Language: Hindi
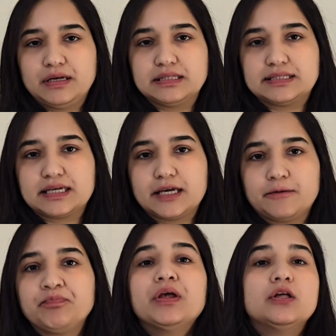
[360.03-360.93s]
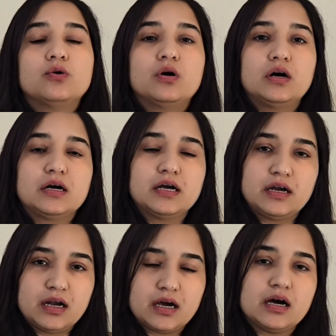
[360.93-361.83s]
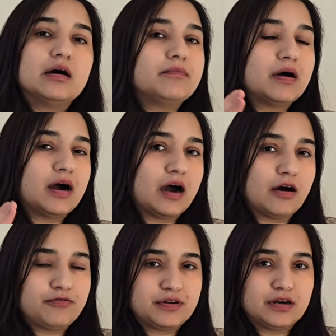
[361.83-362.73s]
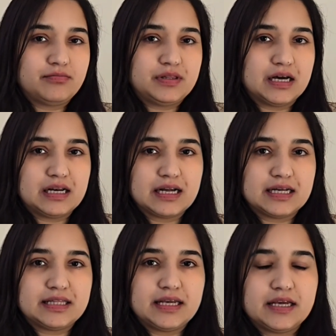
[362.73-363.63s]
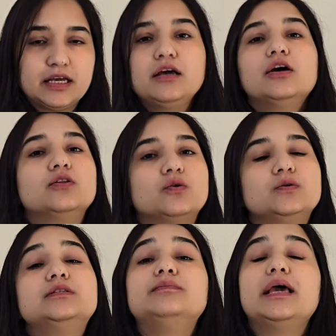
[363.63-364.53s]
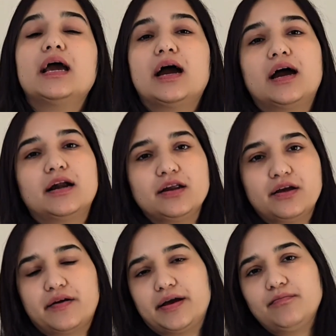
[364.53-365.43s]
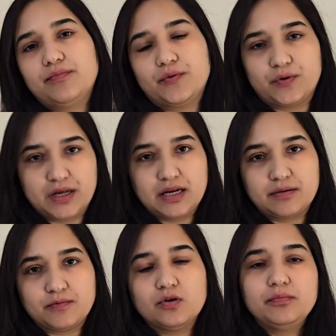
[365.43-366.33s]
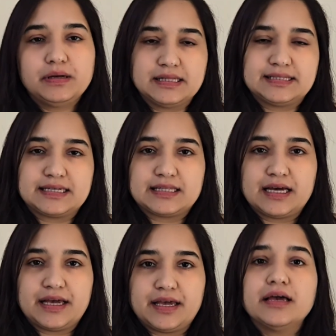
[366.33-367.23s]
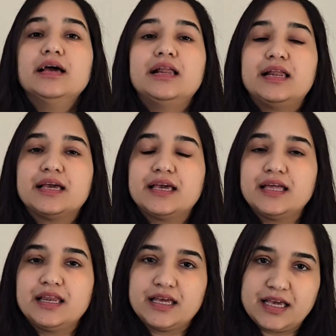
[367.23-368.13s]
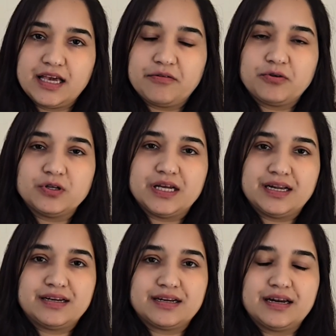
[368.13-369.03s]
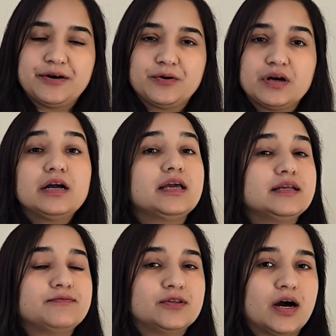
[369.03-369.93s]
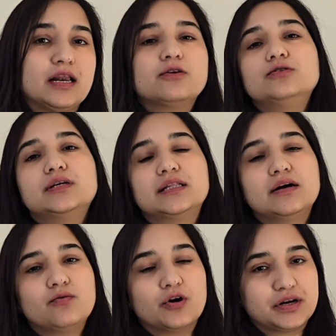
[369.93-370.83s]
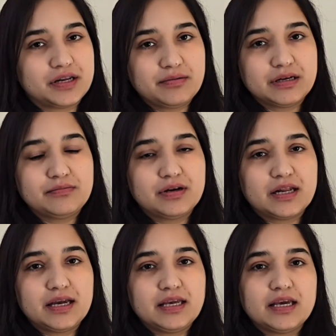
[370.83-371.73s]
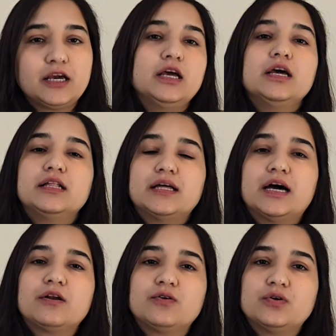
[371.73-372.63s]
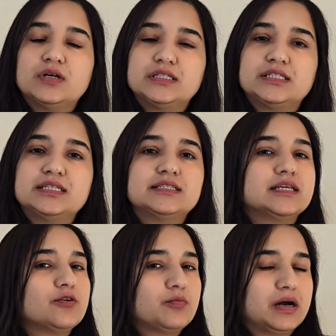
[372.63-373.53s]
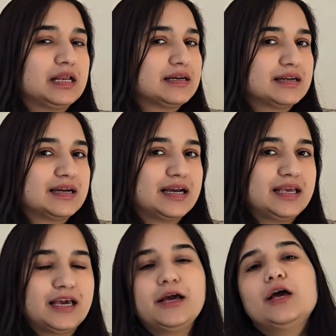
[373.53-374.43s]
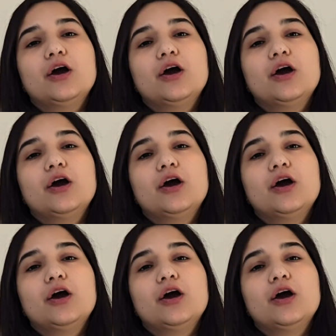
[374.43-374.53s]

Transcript: मिल सके तो अगर आप हाफ कप दाल खाते हैं तो उसमें आठ ग्राम प्रोटीन आपको मिल सकता है लेकिन यही आपको ध्यान रखना होगा कि दाल को ज़्यादा वाटरी मत बनाइए दाल को अच्छे से उबाल कर खाइए